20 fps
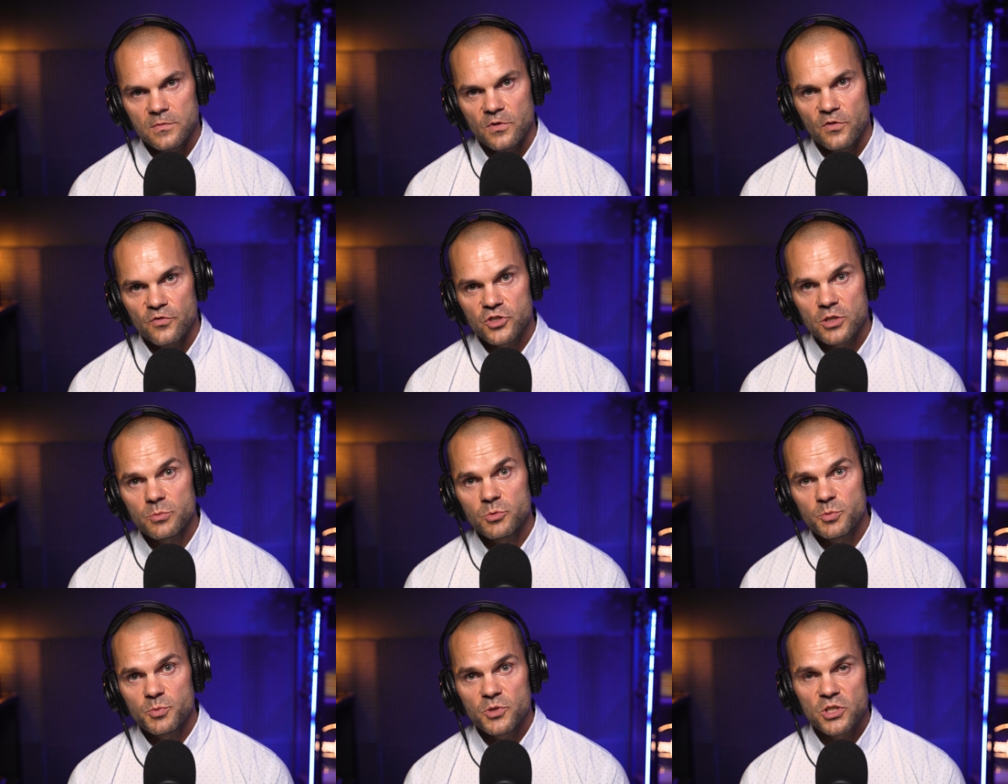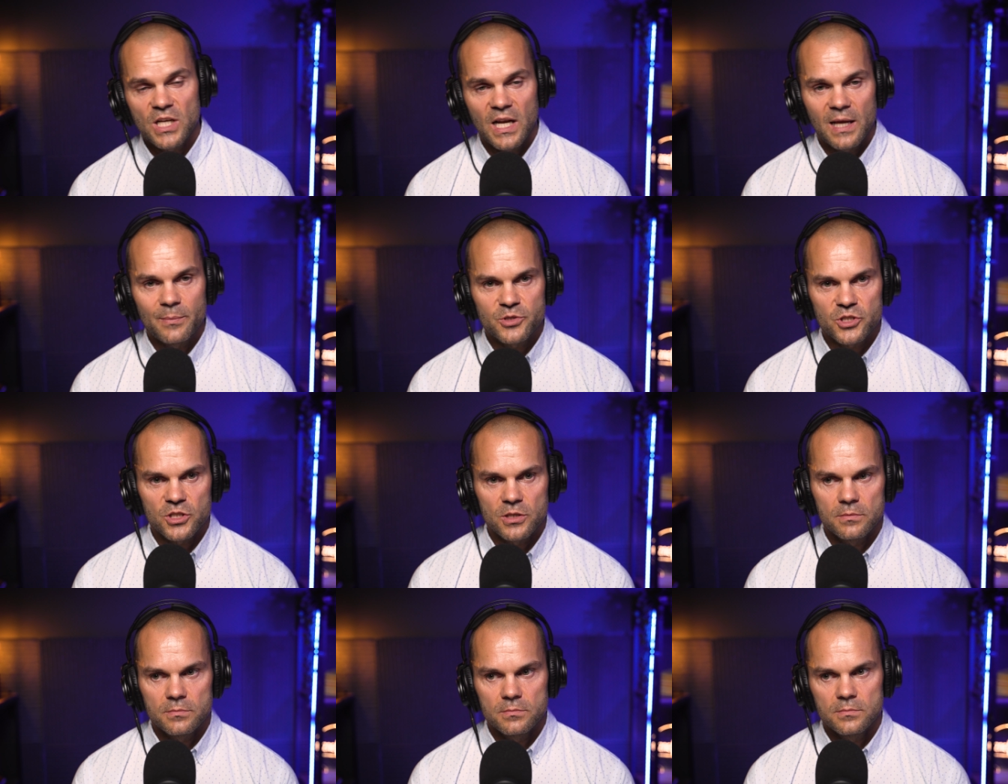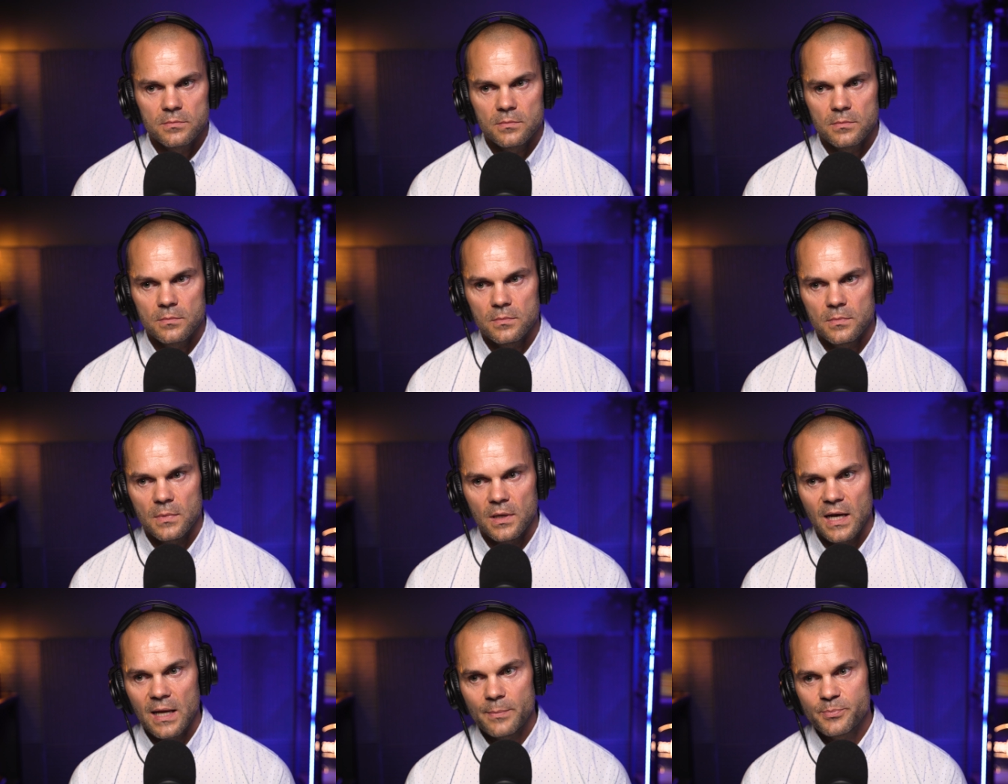w czymś być lepszy,
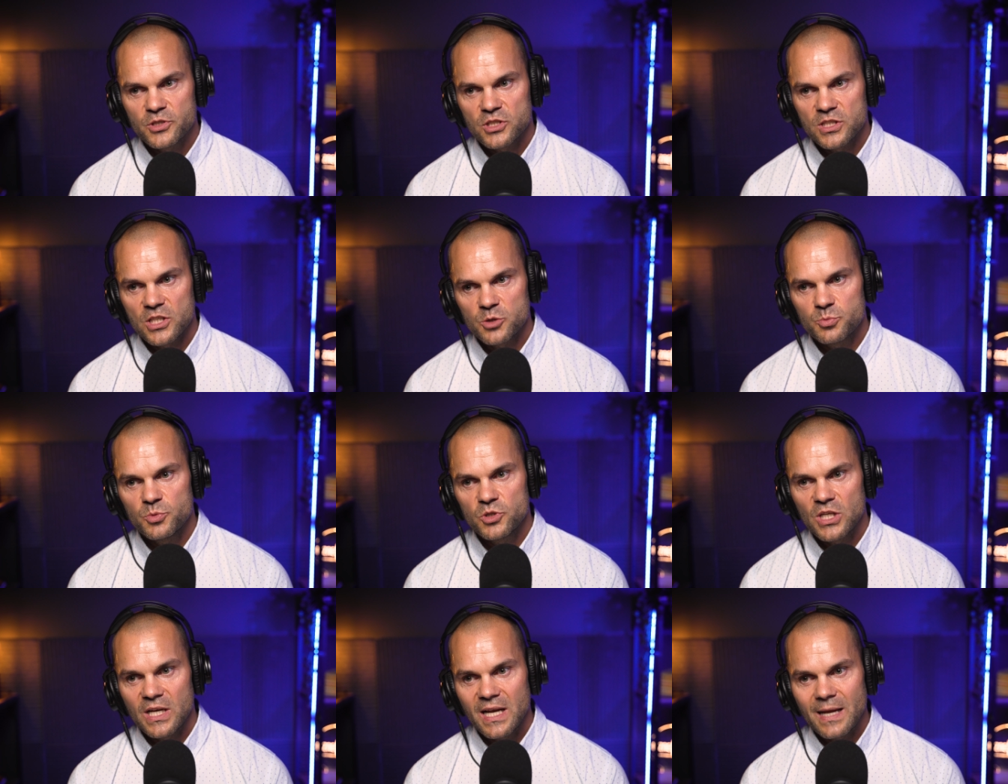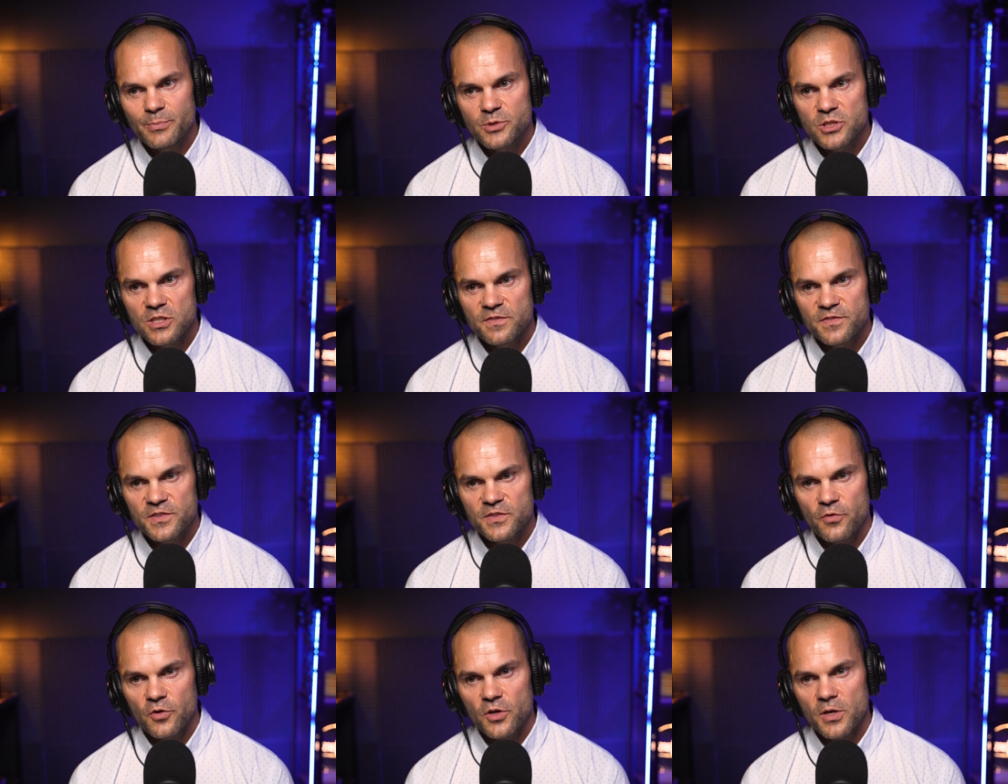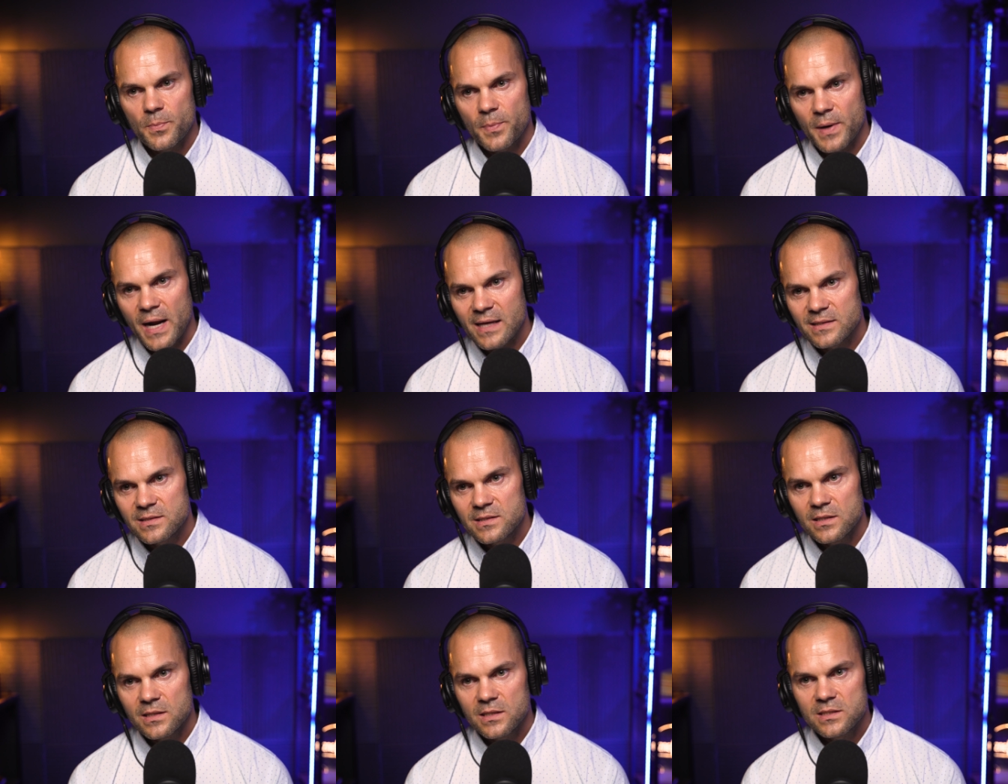lepszy, chcesz być lepszy w swojej
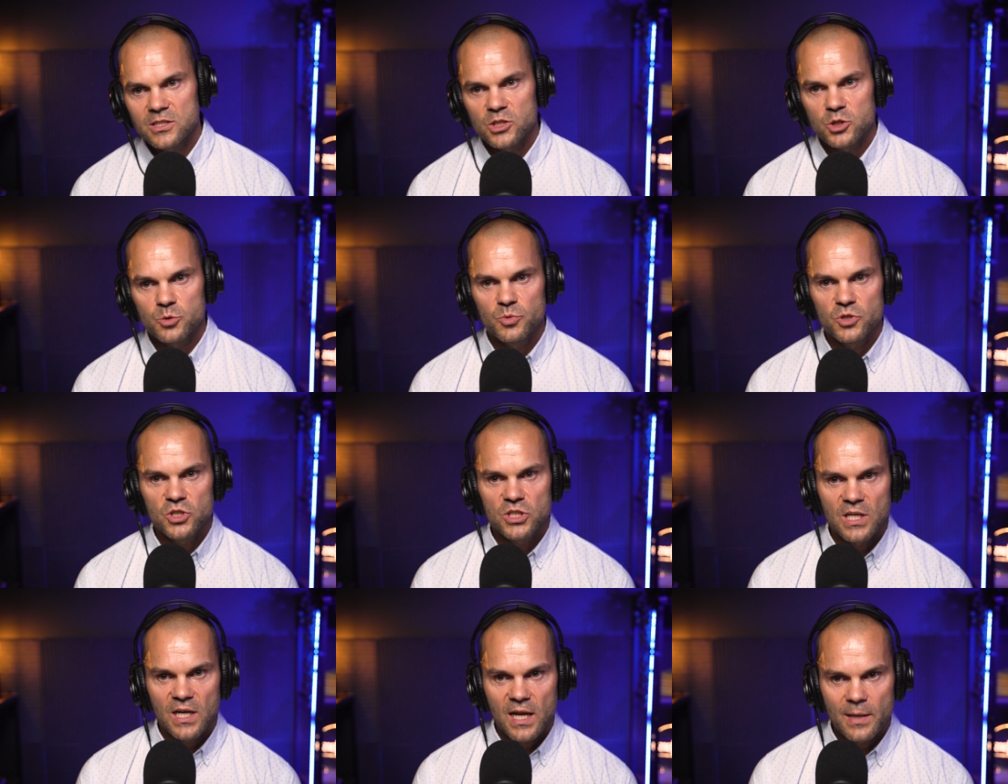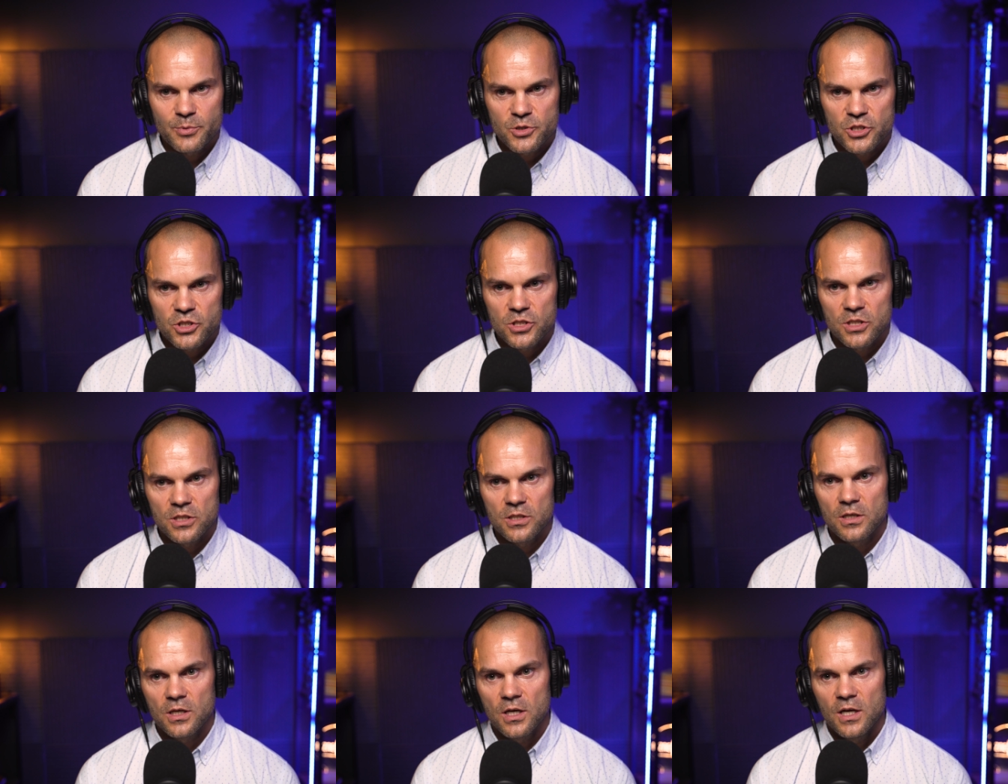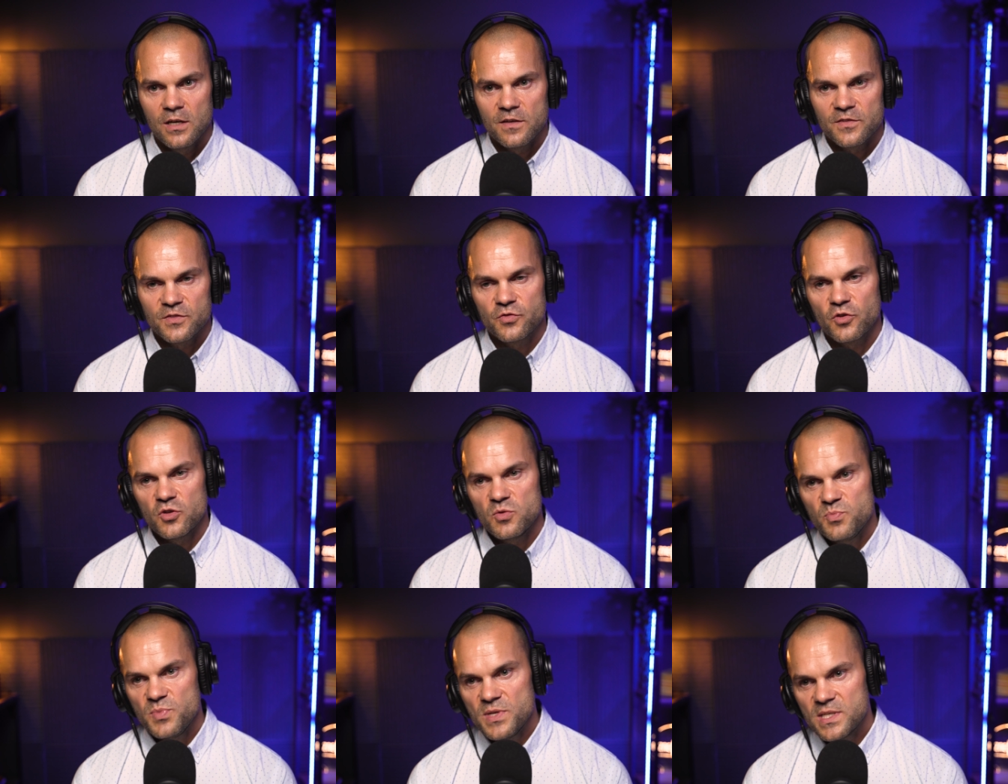pracy, chcesz być lepszy w
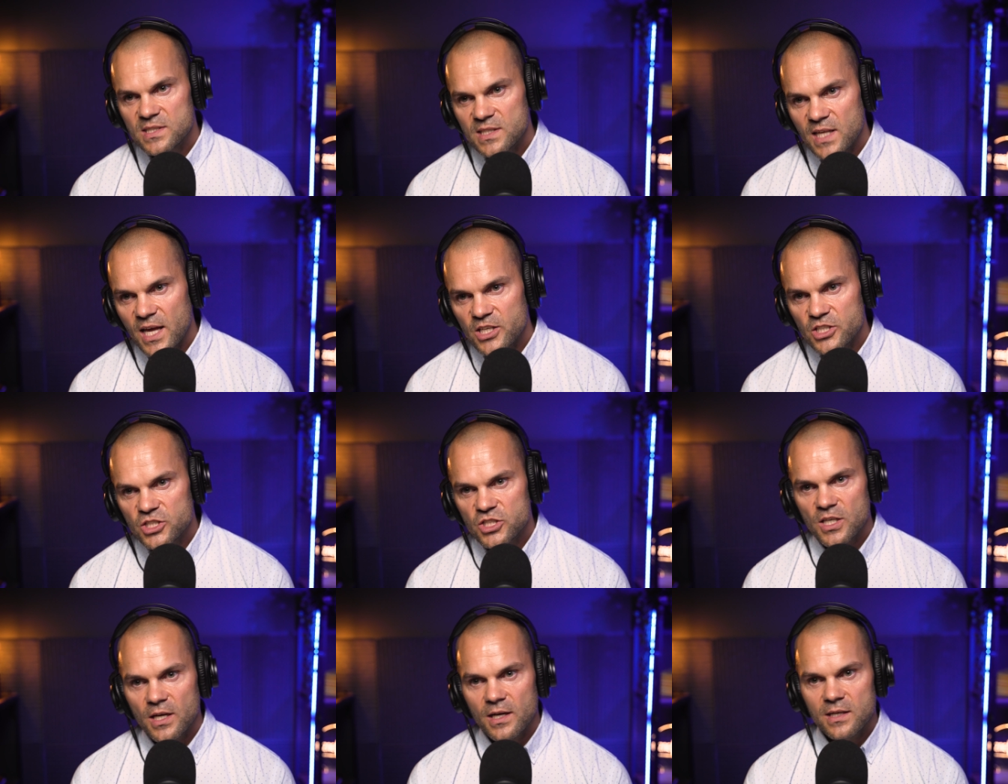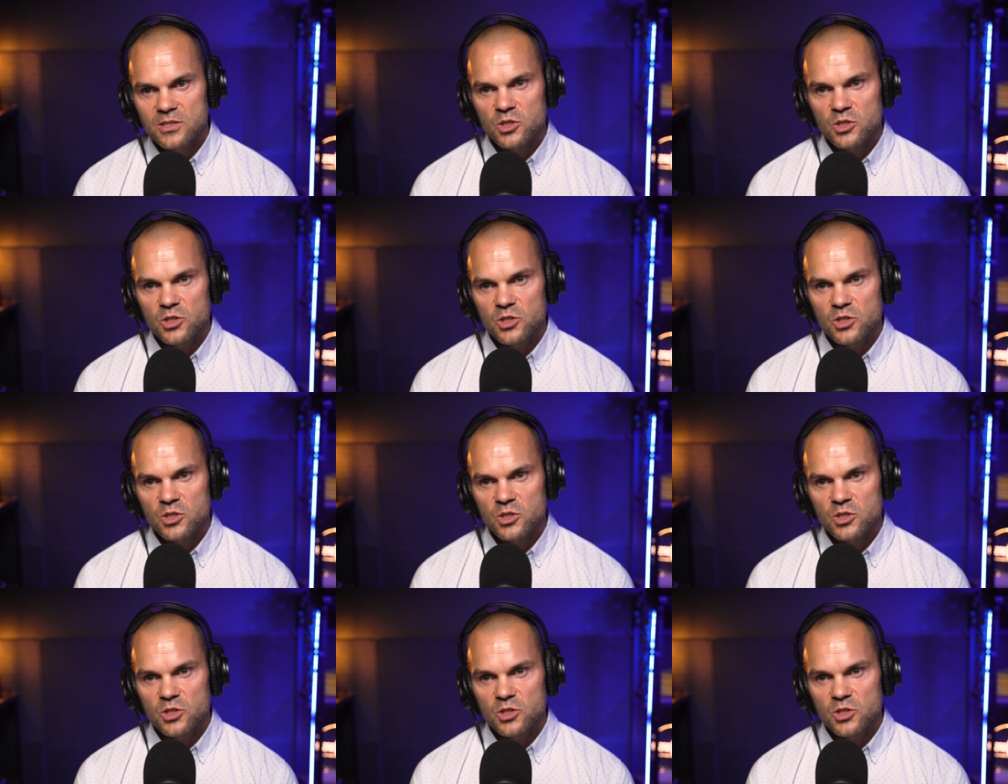swoim biznesie,